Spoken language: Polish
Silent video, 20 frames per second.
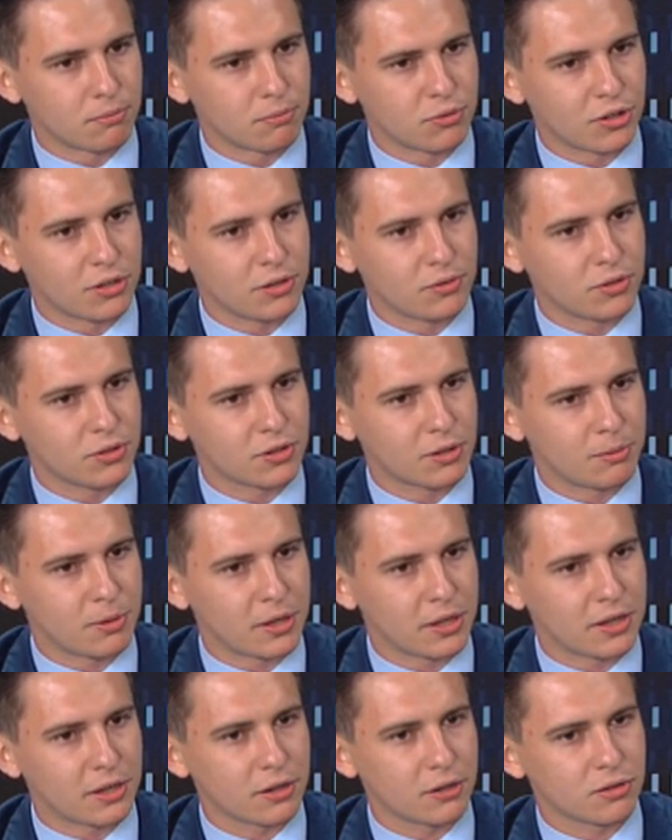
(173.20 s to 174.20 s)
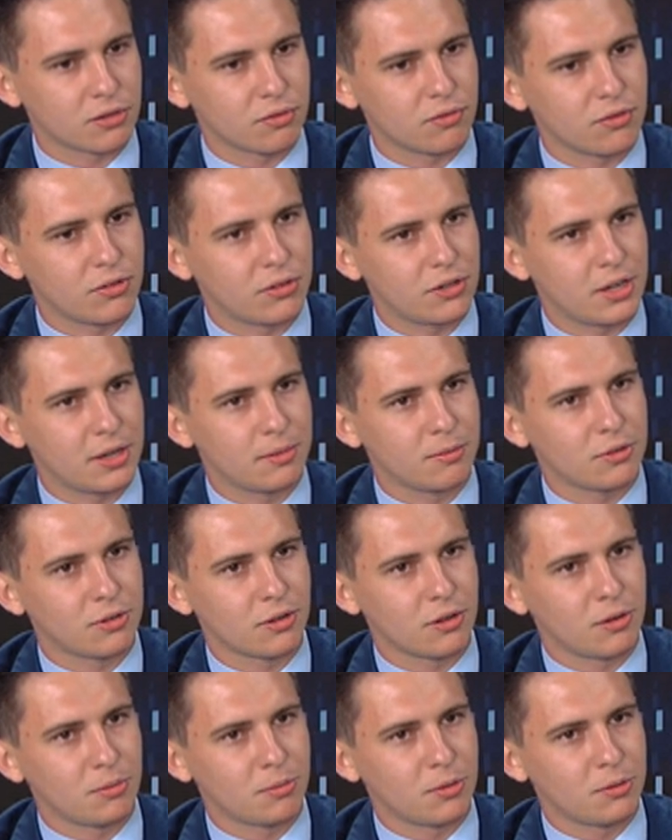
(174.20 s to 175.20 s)
przede wszystkim dlatego, że widziałem,
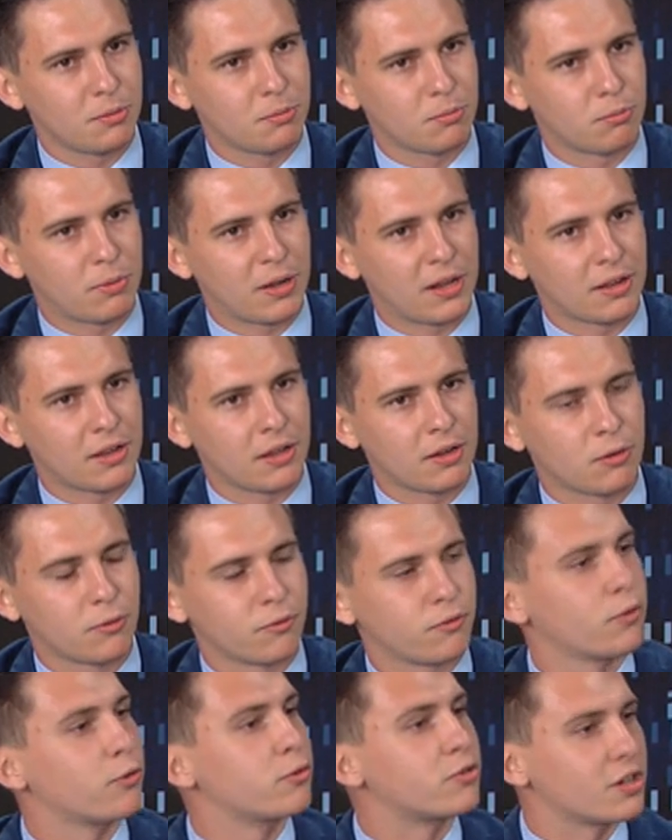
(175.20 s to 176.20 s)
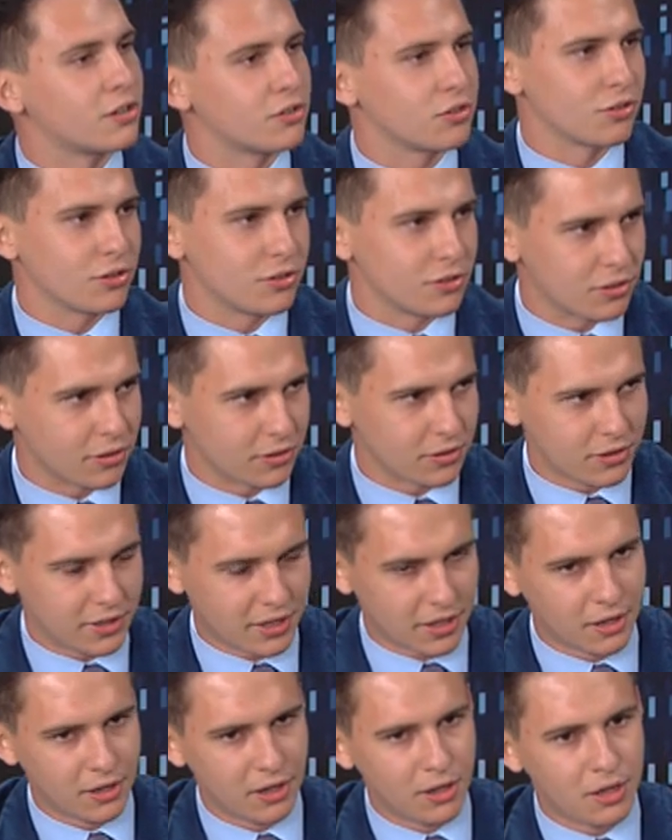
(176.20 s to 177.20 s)
co robi partia wówczas
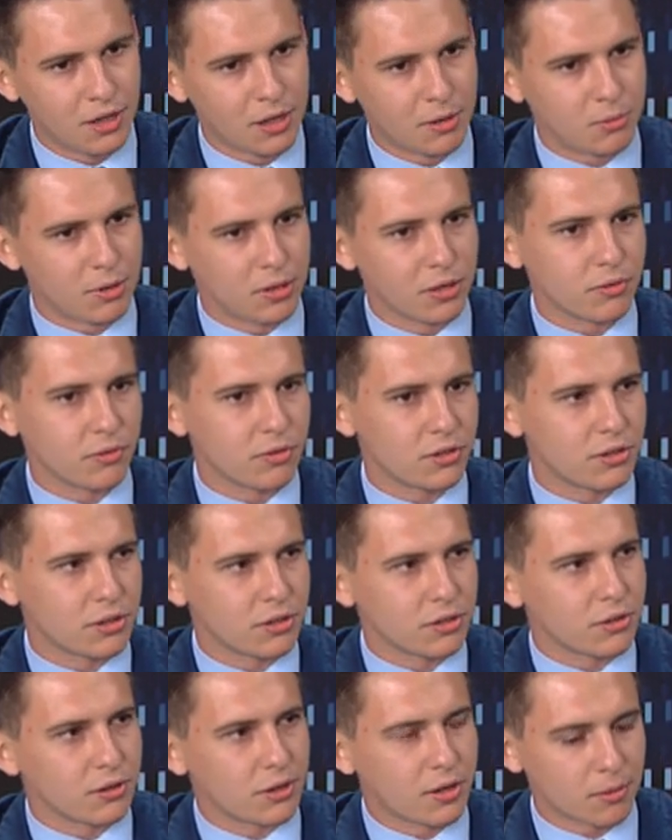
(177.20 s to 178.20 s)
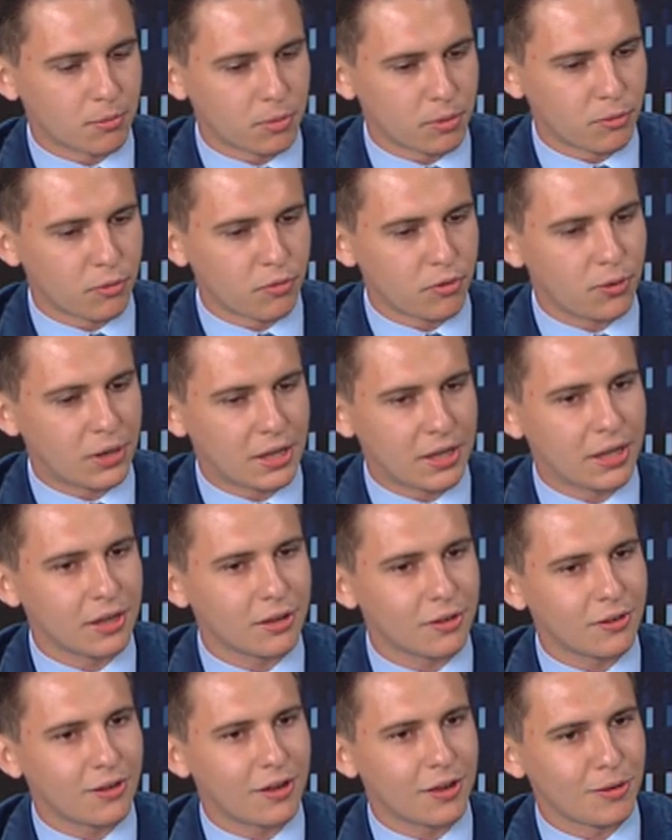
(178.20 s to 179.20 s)
rządząca. Mianowicie, no, jakby mówiła
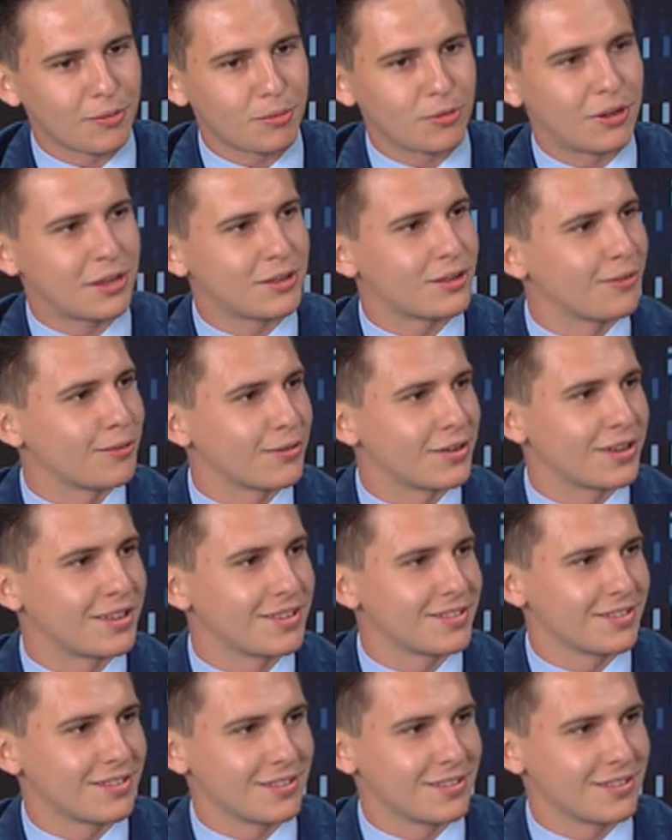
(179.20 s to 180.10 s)
jedno, a robiła drugie.